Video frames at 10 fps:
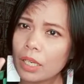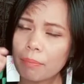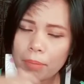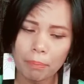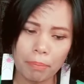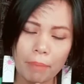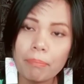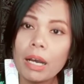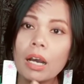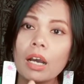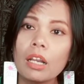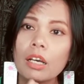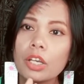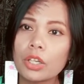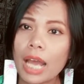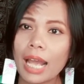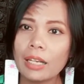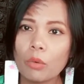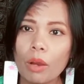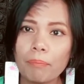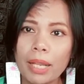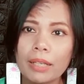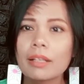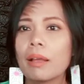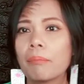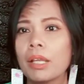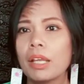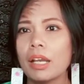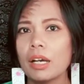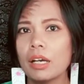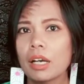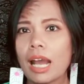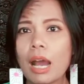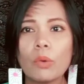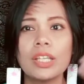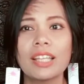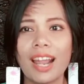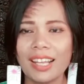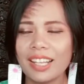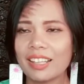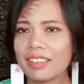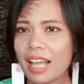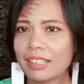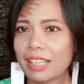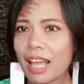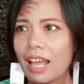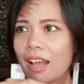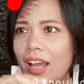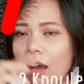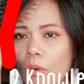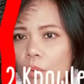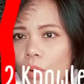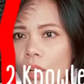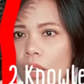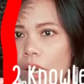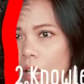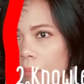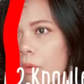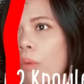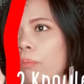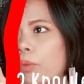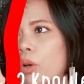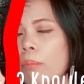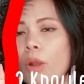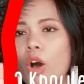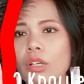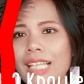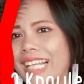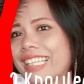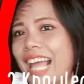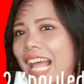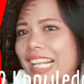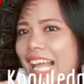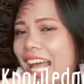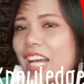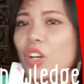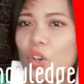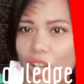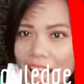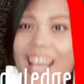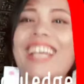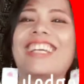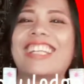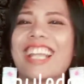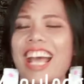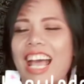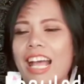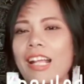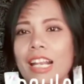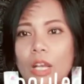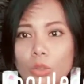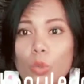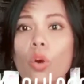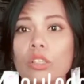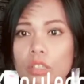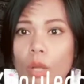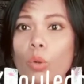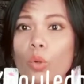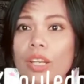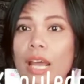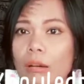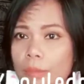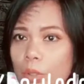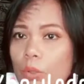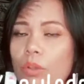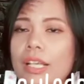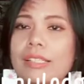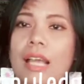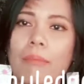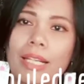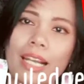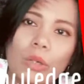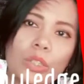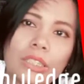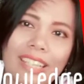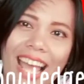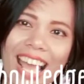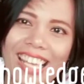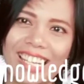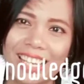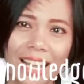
เป็นเปเปอร์เลยก็ได้หรือว่าเป็นแบบเข้าอินเทอร์เน็ตต่างๆเข้าระบบตัวบล็อกต่างๆนะคะก็ได้นะคะแล้วก็ทุกคนก็ต้องรู้ด้วยนะว่ามันอยู่ตรงนี้สามารถเข้าถึงได้นะ